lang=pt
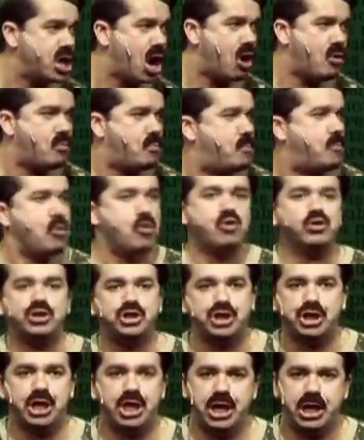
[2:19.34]
não
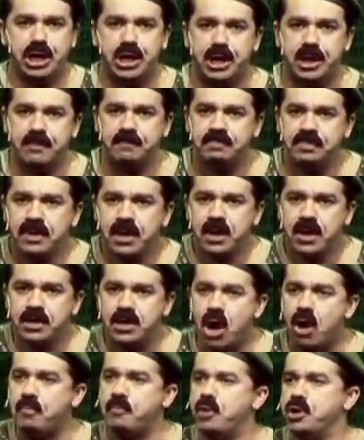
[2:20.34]
pude ir.
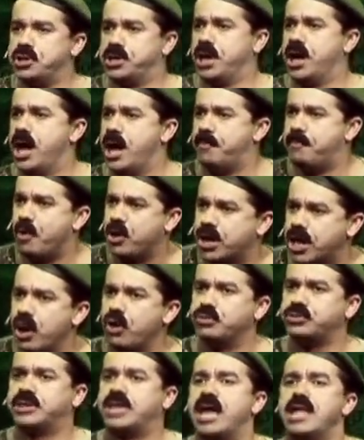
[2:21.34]
Não pude ir porque
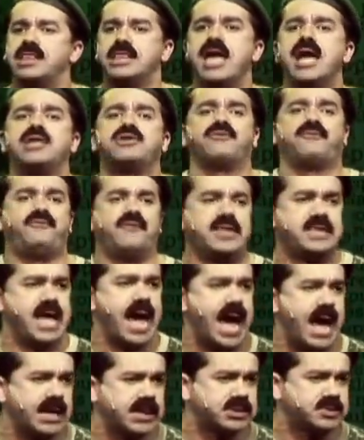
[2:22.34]
o tenente
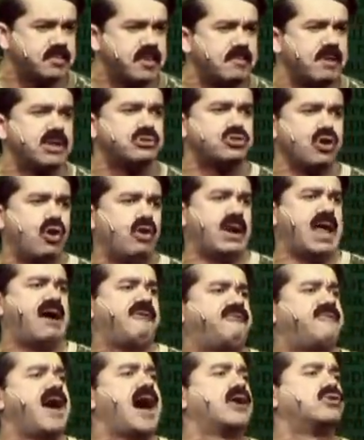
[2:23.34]
Fidelis me mandou
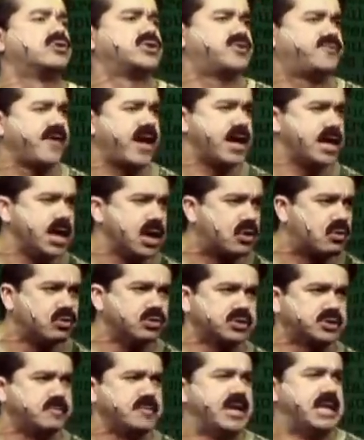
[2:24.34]
lavar os
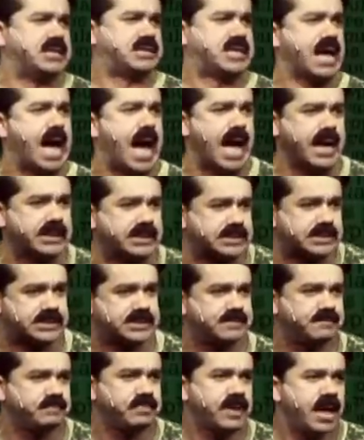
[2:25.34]
veículos
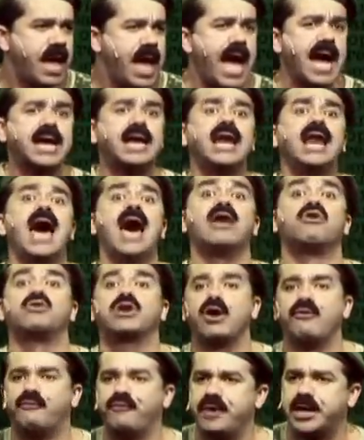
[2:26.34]
militares. É claro
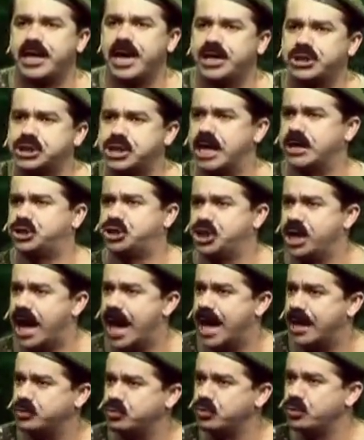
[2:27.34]
que eu fiquei
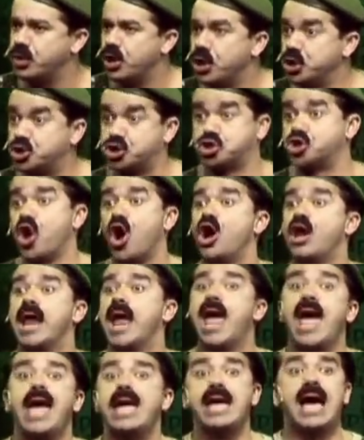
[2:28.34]
chateado.
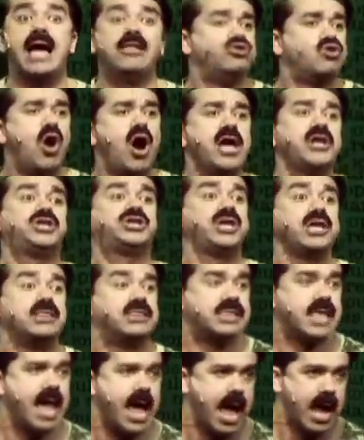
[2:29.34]
Chorei a noite
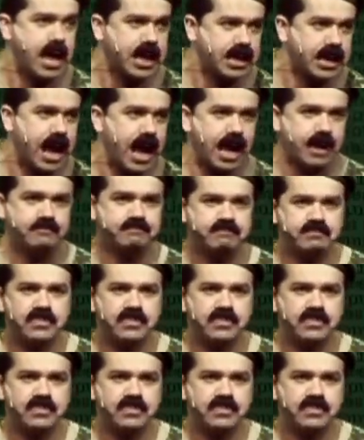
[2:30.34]
inteira.